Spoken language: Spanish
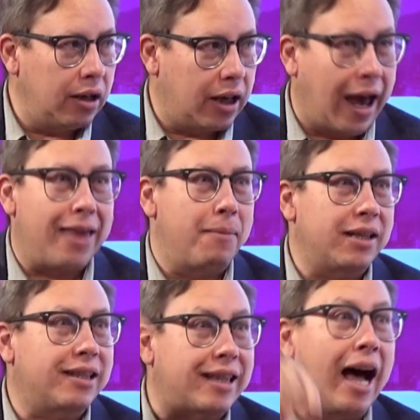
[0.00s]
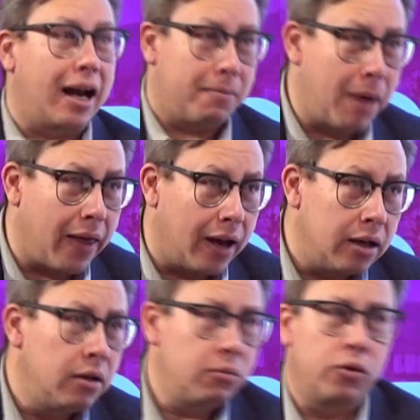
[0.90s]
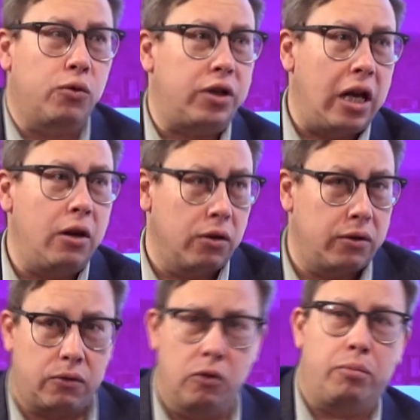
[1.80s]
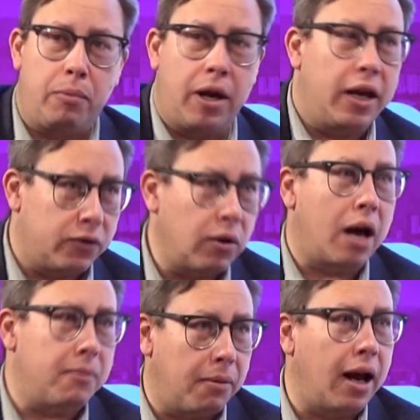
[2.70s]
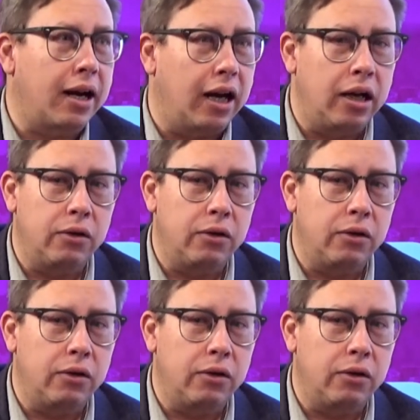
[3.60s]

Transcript: que además está armada, un cuchillo, discúlpeme, es un arma blanca,